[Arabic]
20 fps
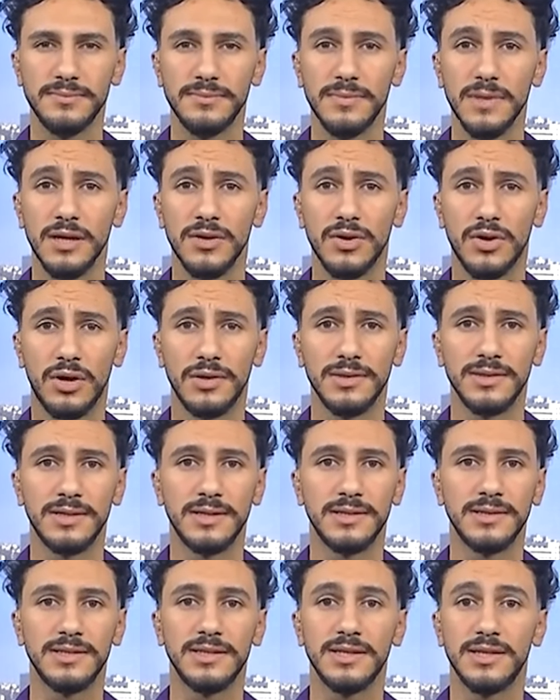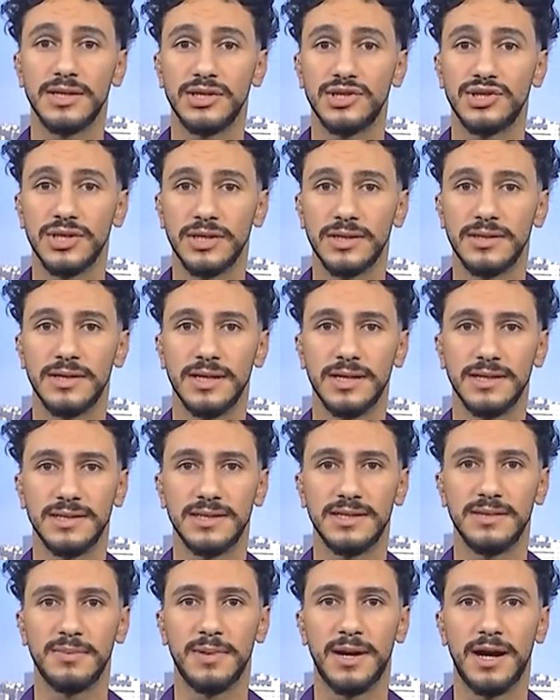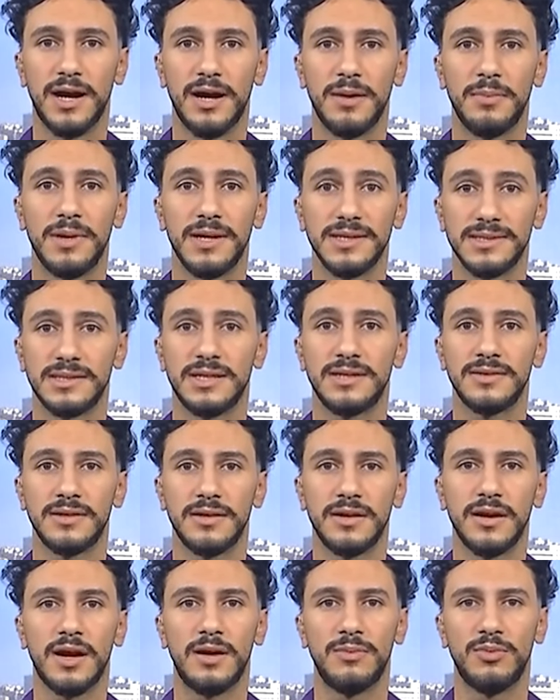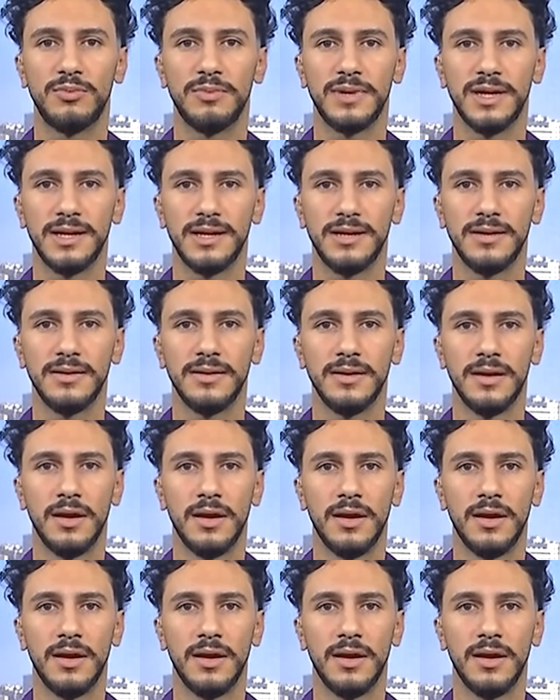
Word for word: كونتنت آه، يشد الانتباه باسرع طريقه ممكنه مزبوط.